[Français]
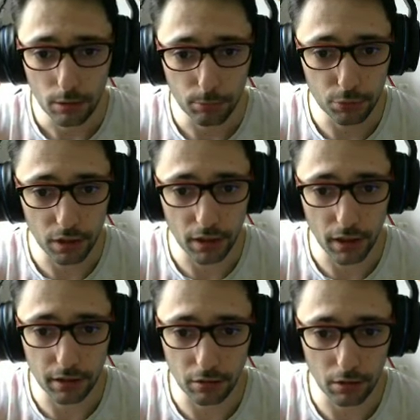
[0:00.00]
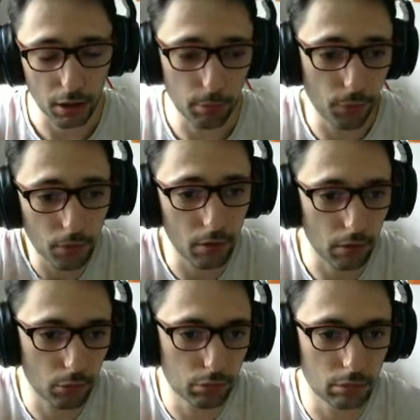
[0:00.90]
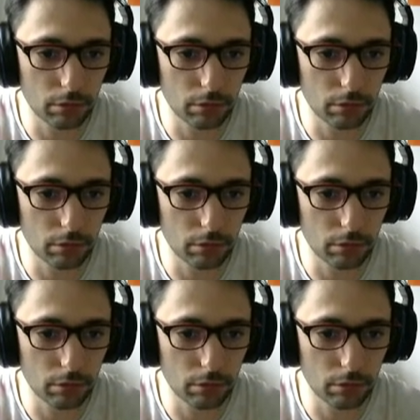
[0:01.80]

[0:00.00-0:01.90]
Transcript: Plus intéressant, il est plus fort en tout.